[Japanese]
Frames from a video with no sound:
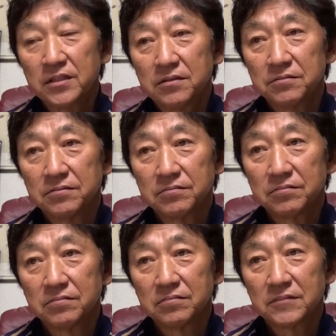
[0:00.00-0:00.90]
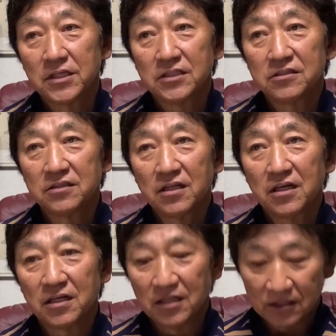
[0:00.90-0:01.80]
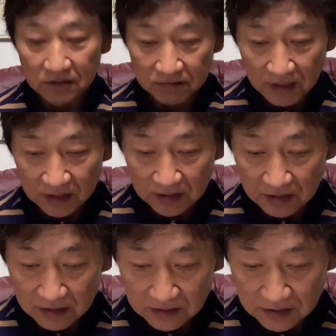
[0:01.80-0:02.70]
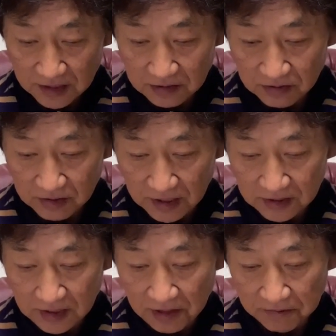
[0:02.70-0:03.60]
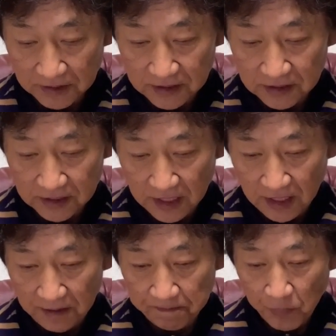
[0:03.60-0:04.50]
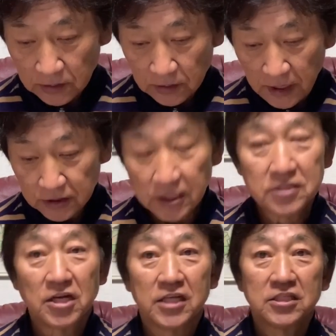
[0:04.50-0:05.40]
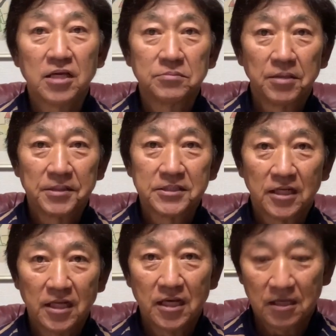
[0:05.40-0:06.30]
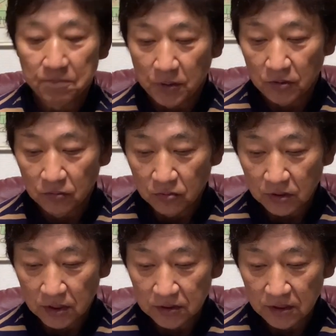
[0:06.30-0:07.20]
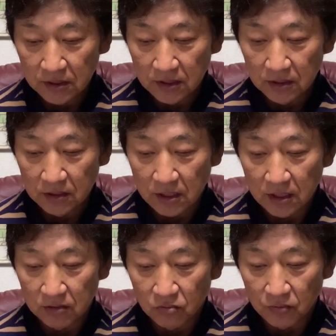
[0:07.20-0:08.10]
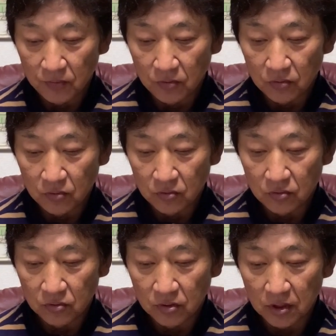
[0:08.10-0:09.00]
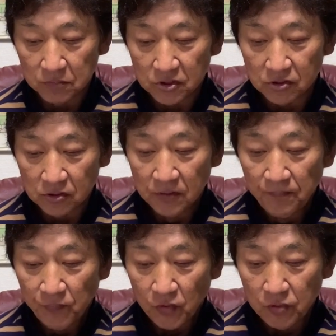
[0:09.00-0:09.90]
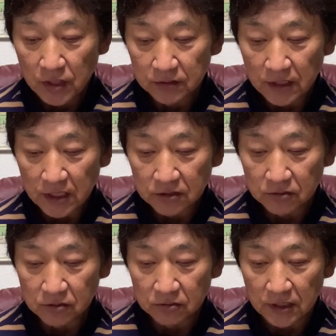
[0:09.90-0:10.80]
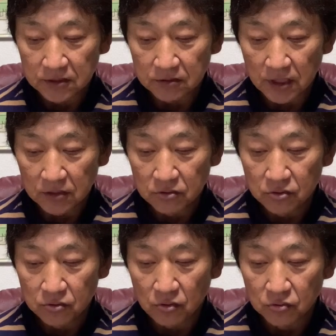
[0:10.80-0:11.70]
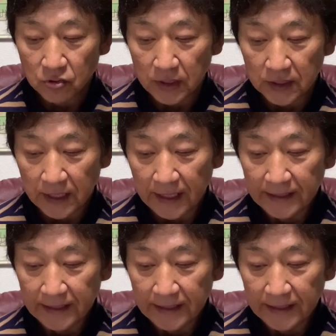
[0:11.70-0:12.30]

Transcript: うん気がついたら打率は、えー、2018年はですね、138ゲーム出ましたね。やっぱり本当に完全なレギュラーのーゲーム数。479打数116安打。